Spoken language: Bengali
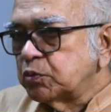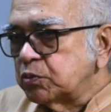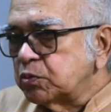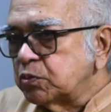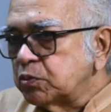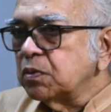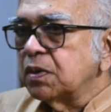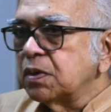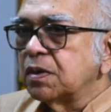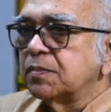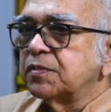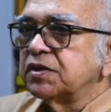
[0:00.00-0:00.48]

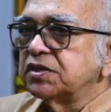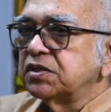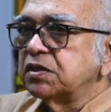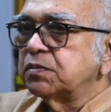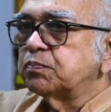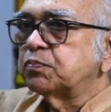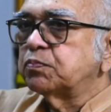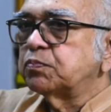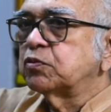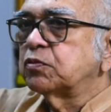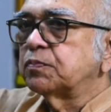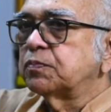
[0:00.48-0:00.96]
পুরো
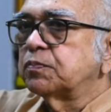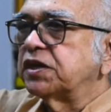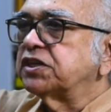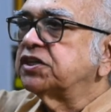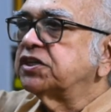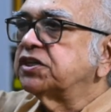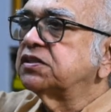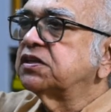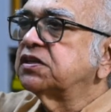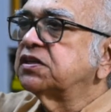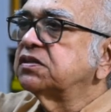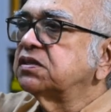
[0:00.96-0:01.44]
আমাদের পুরো
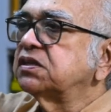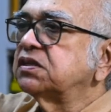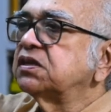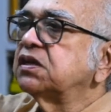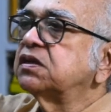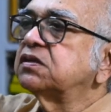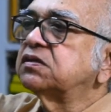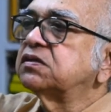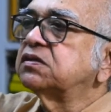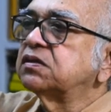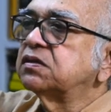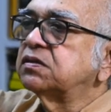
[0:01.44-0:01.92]
পেশাদার
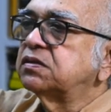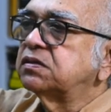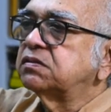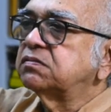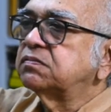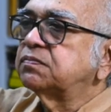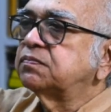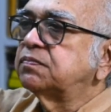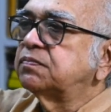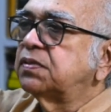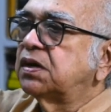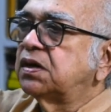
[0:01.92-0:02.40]
থিয়েটার
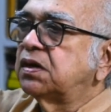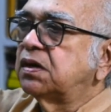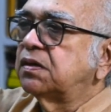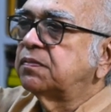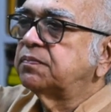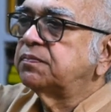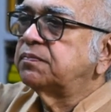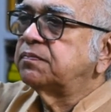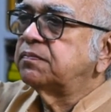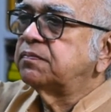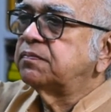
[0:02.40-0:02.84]
বা